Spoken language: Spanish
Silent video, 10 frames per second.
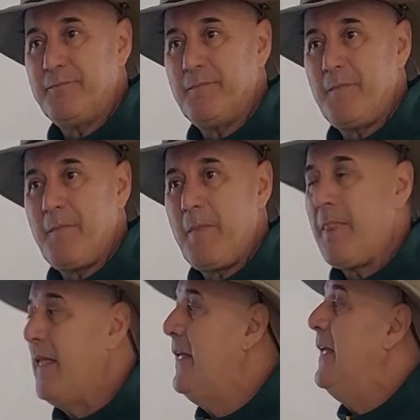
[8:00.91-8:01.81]
El
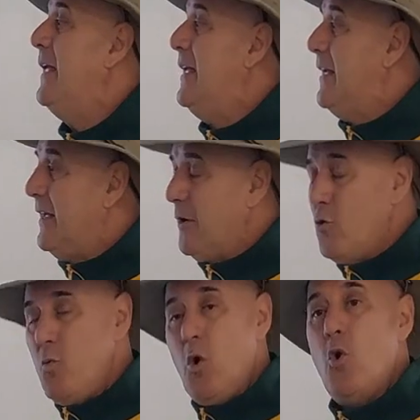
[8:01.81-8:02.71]

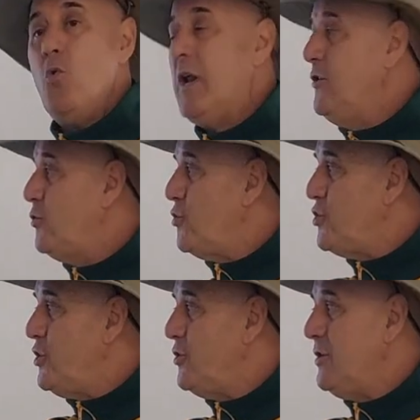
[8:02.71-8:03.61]
hubo una
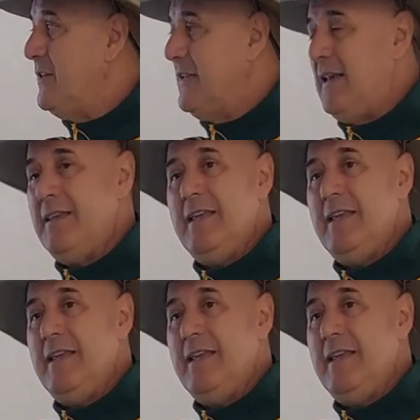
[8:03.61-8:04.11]
intrusión